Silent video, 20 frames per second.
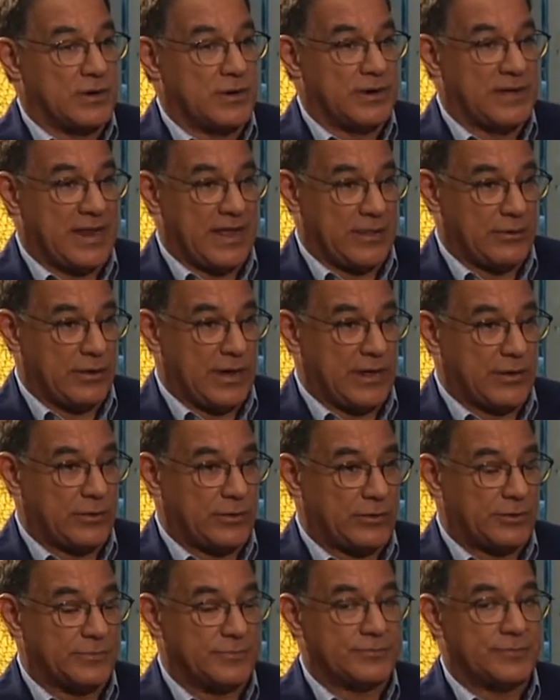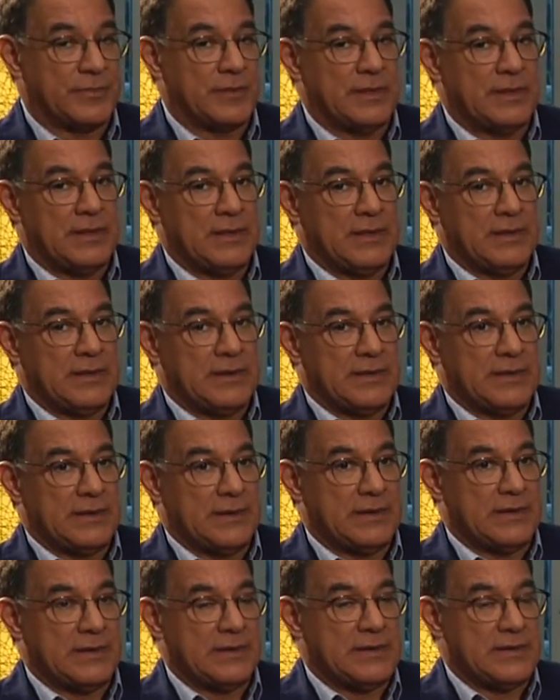graduado
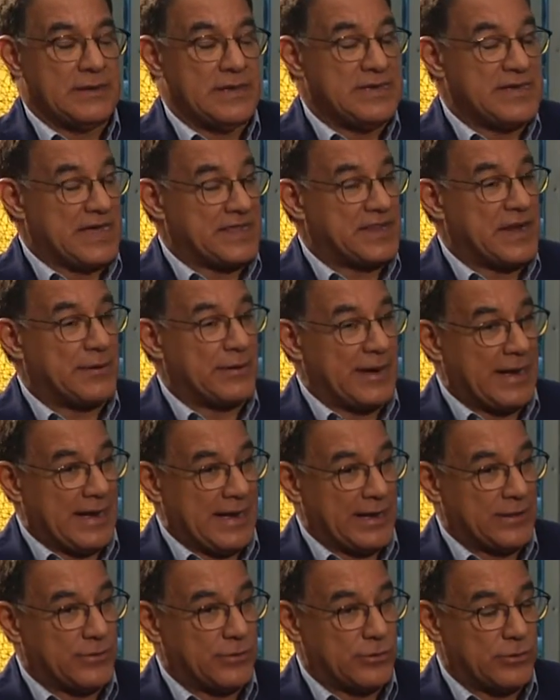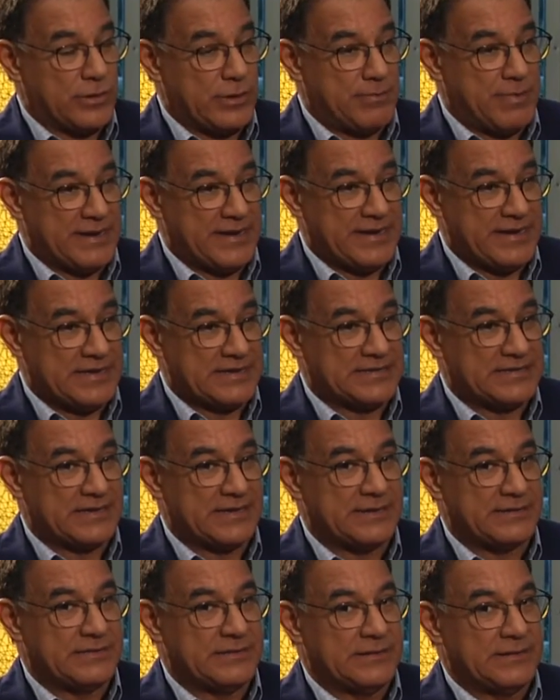y ya trabajando con
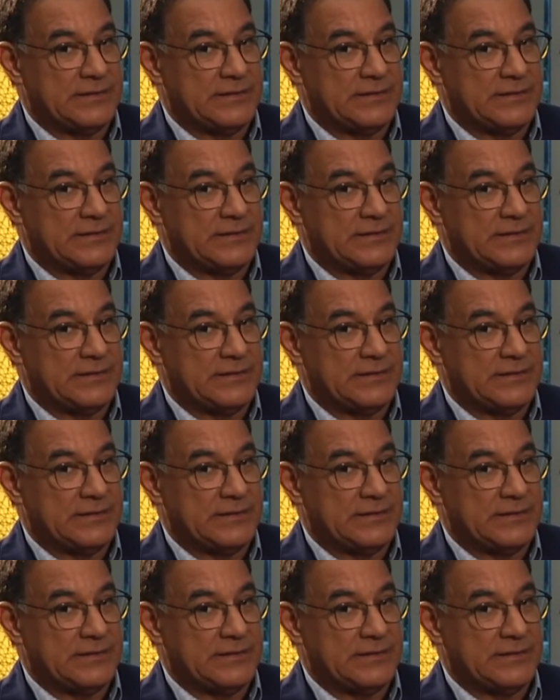experiencia,